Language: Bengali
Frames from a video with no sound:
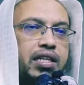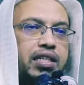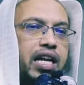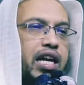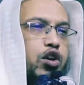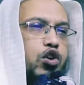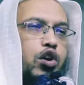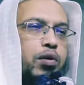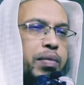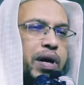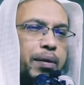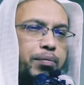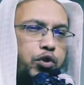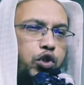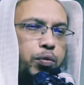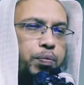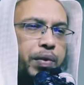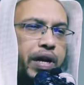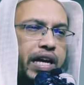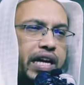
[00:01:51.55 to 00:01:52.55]
তার কোনো
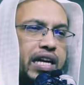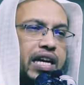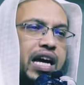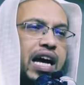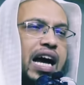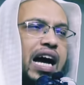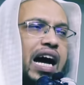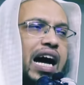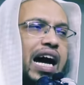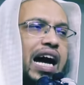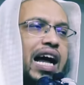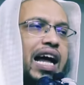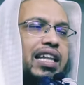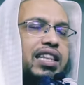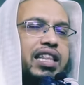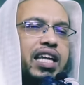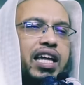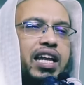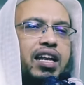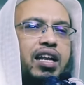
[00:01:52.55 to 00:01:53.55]
মাপজোপ নাই
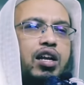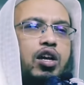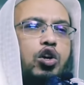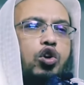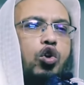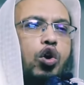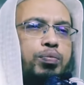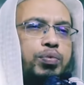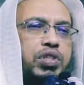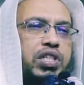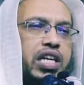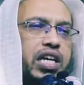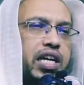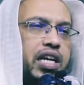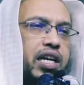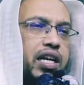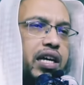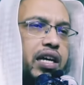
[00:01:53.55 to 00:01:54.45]
হাতের কবজি